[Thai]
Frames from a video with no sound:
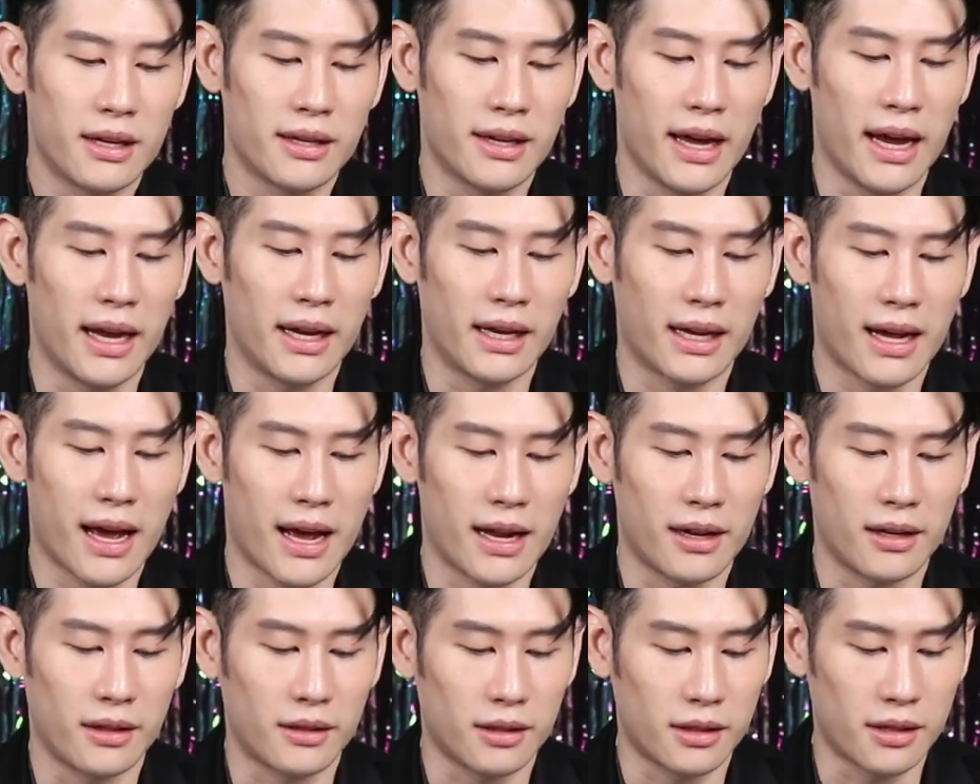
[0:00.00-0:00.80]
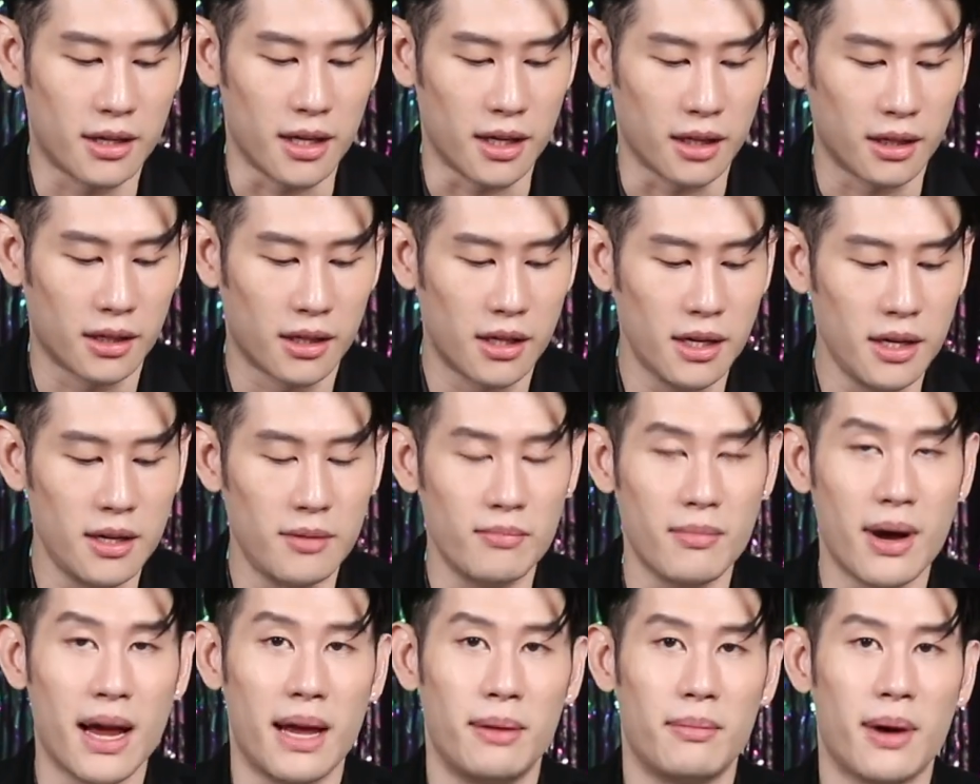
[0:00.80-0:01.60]
เกณฑ์การเกิดขึ้น
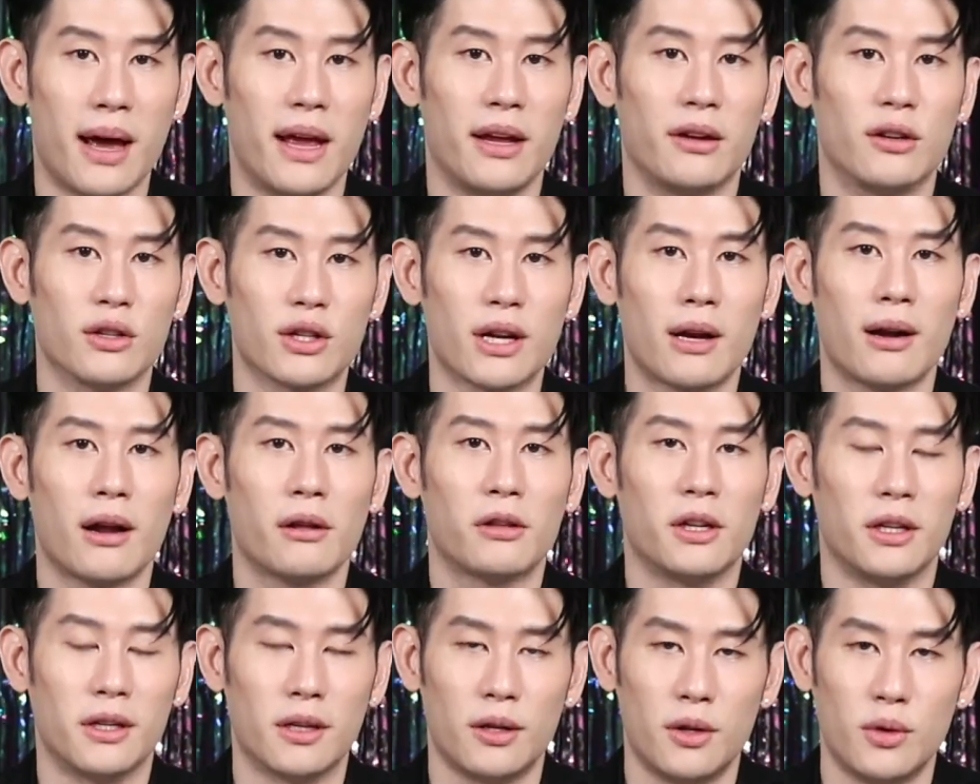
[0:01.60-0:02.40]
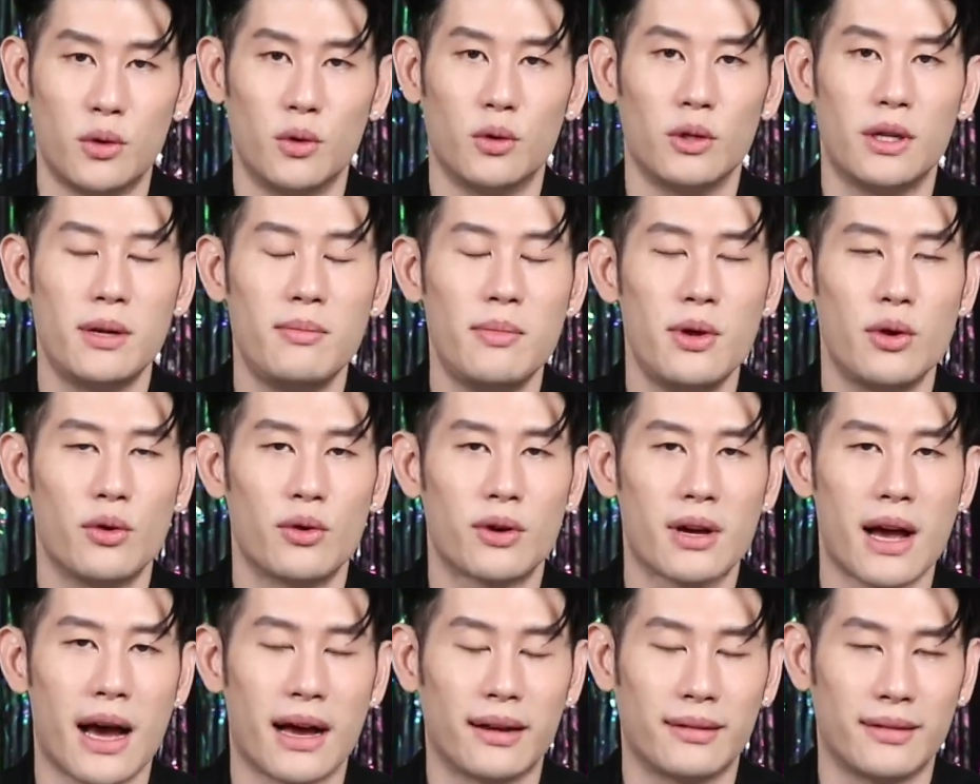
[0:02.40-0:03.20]
ใหม่ๆของชาวราศีธนูที่มีโอ
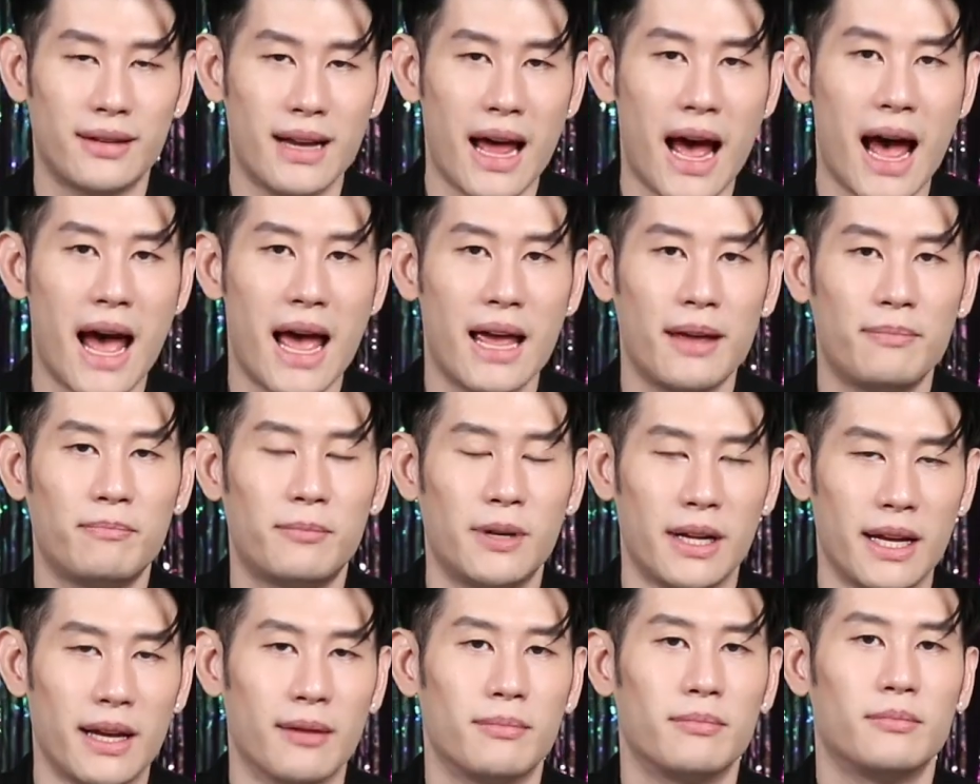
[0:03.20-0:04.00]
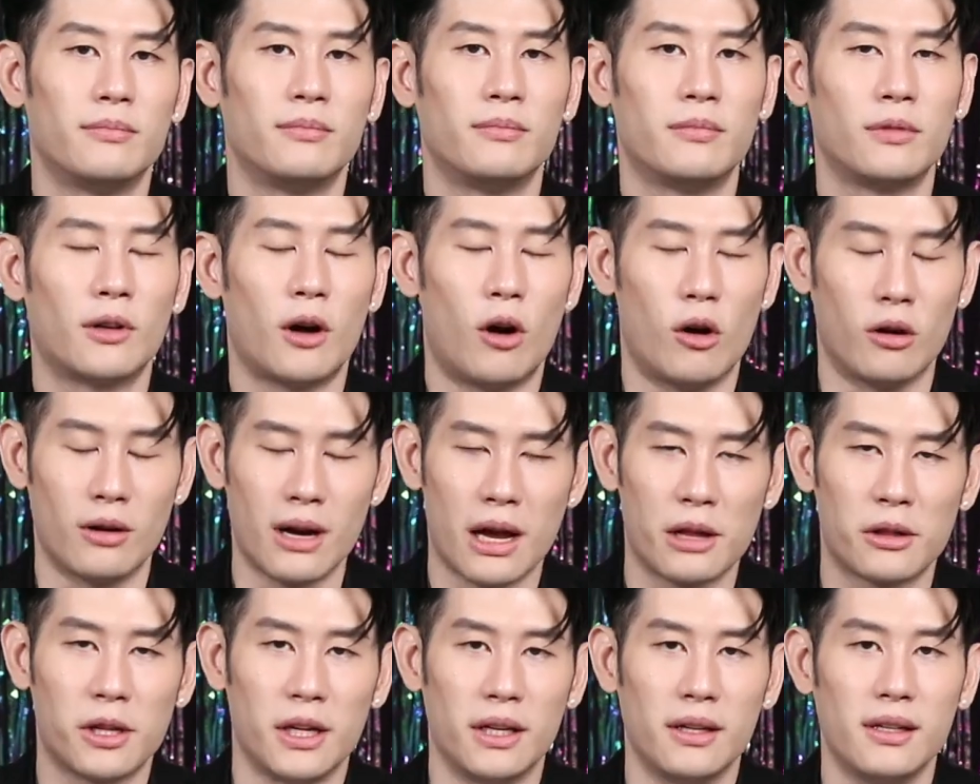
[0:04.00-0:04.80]
กาสได้เปรียบของ
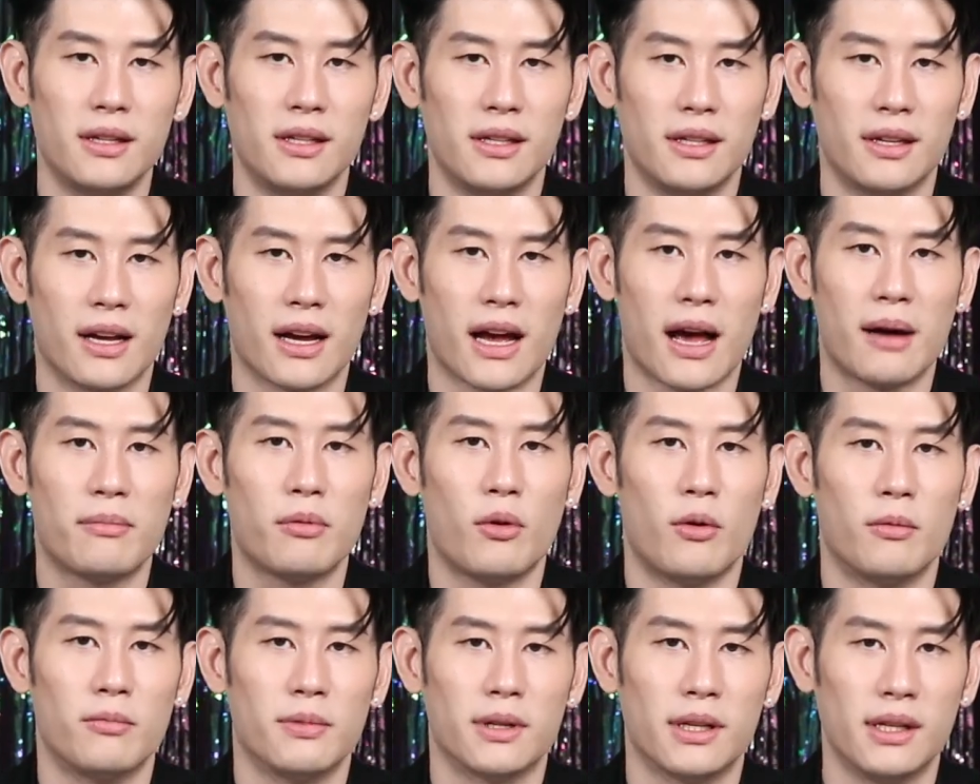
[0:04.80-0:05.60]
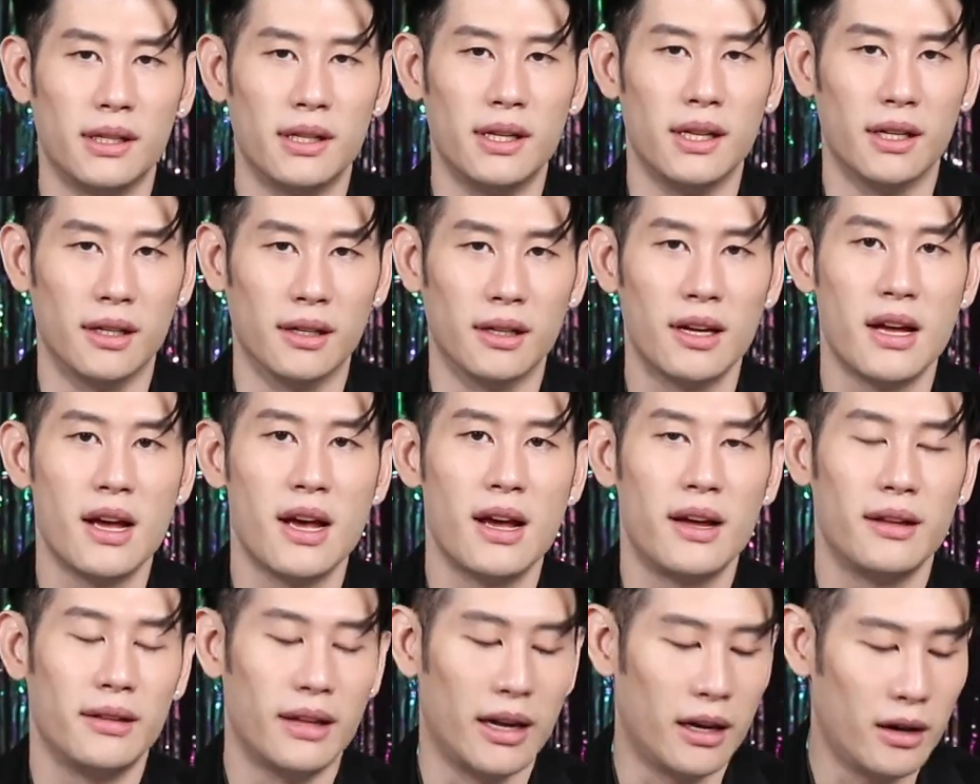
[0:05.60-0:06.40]
ราศีอื่นนะครับผมคือ
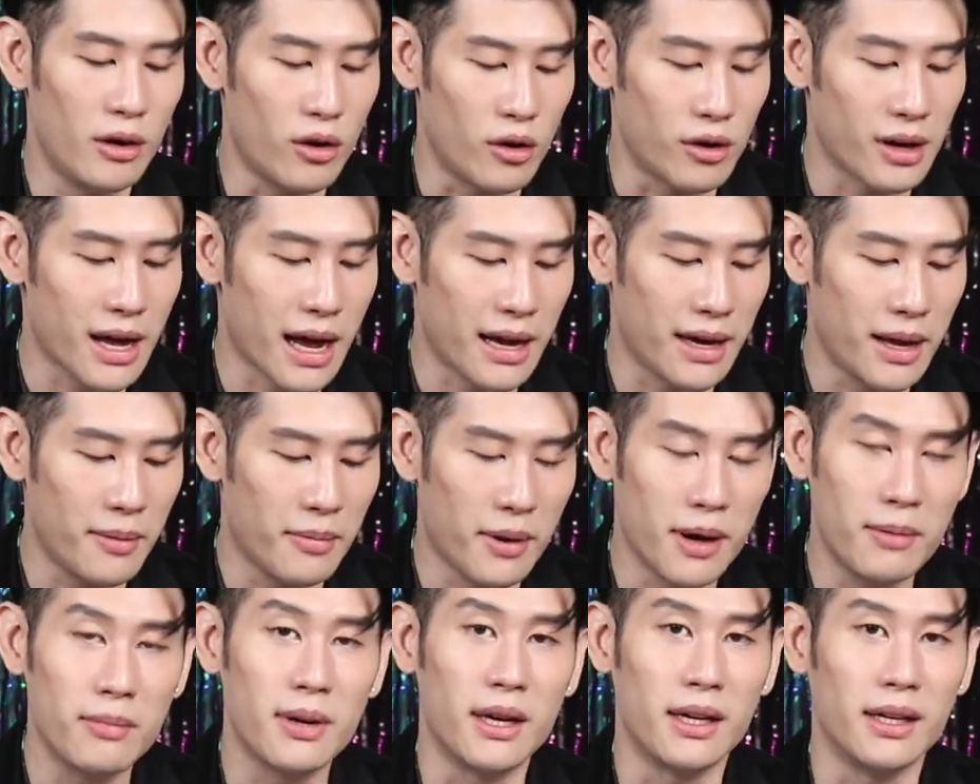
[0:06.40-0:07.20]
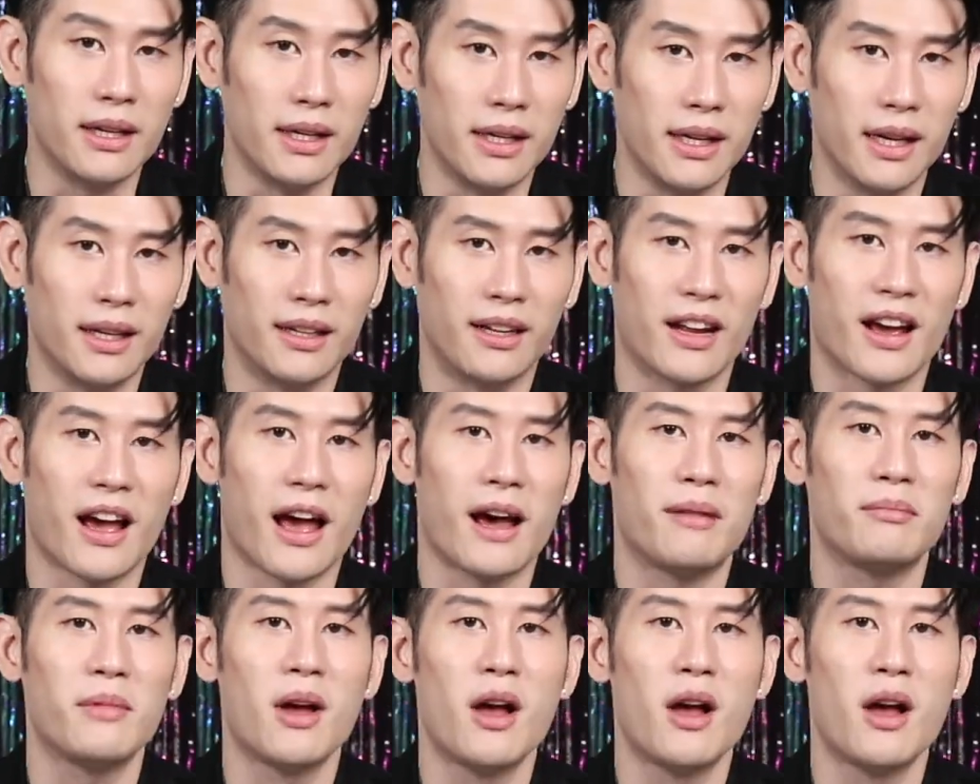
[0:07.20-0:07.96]
1ในเรื่องของการได้เพิ่มเงินเดือนนะครับ